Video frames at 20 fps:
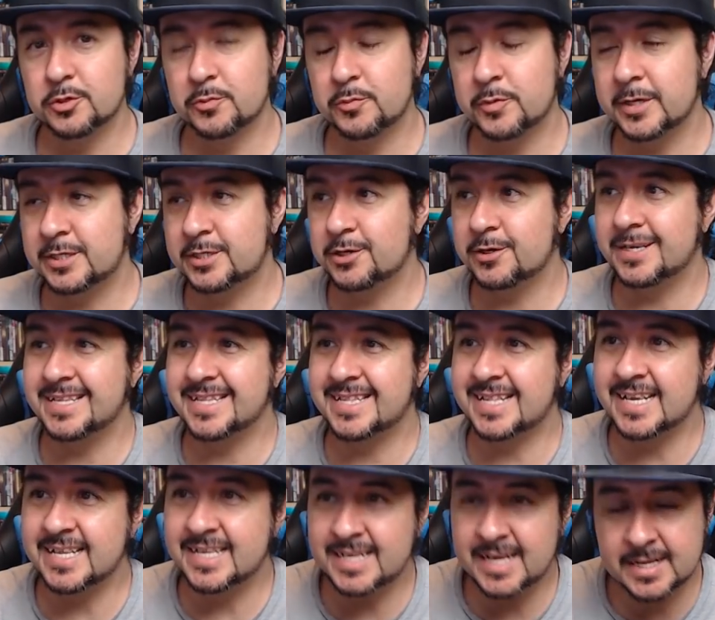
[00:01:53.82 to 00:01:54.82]
supuesto,
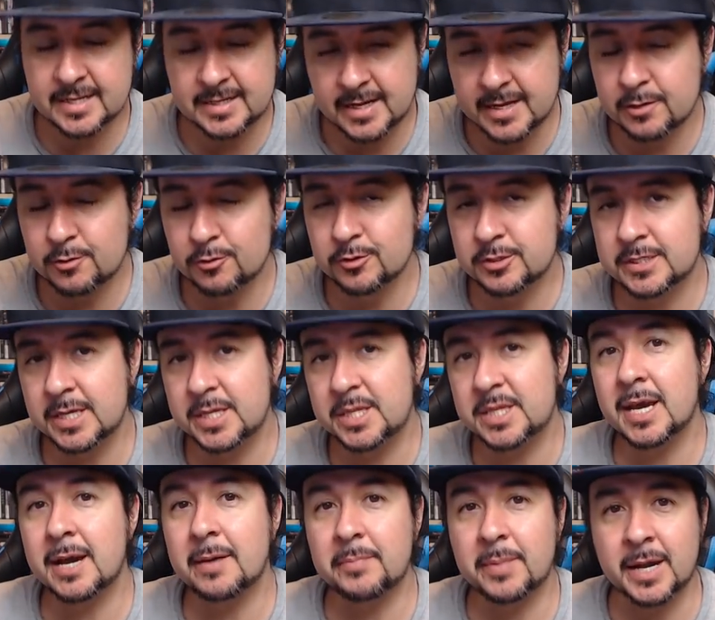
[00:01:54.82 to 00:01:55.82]
entre tanta
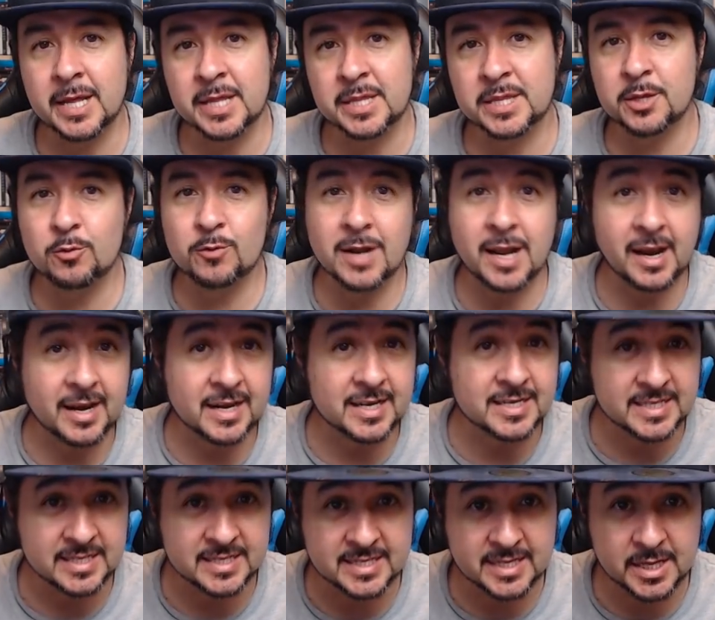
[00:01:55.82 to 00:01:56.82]
injusticia aparece una
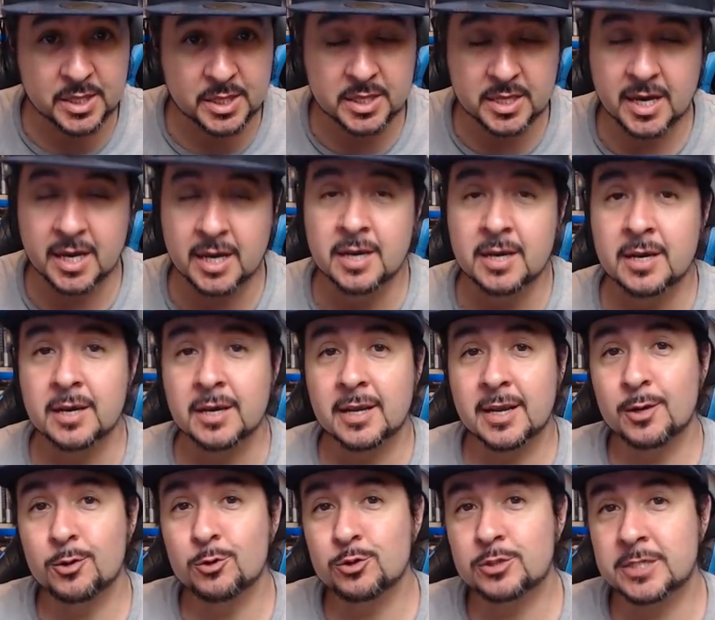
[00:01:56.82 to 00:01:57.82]
resistencia
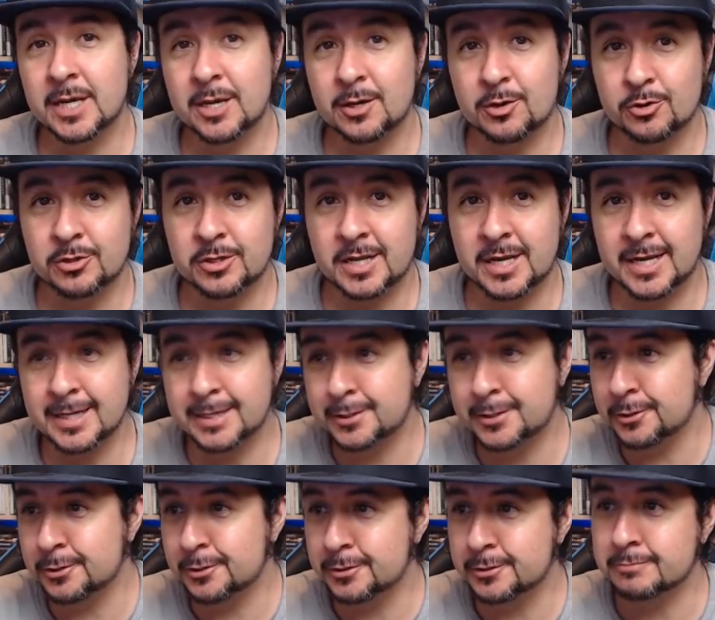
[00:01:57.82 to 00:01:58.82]
que lucha contra
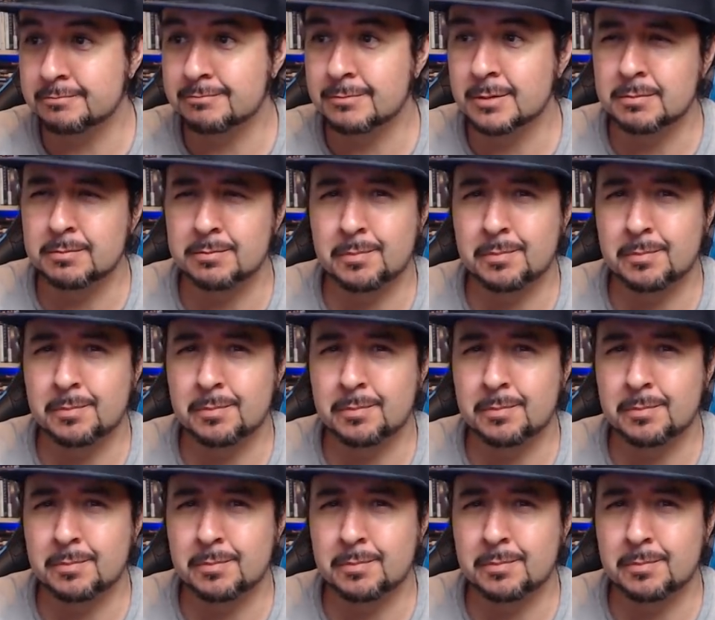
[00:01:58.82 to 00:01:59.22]
estos eh,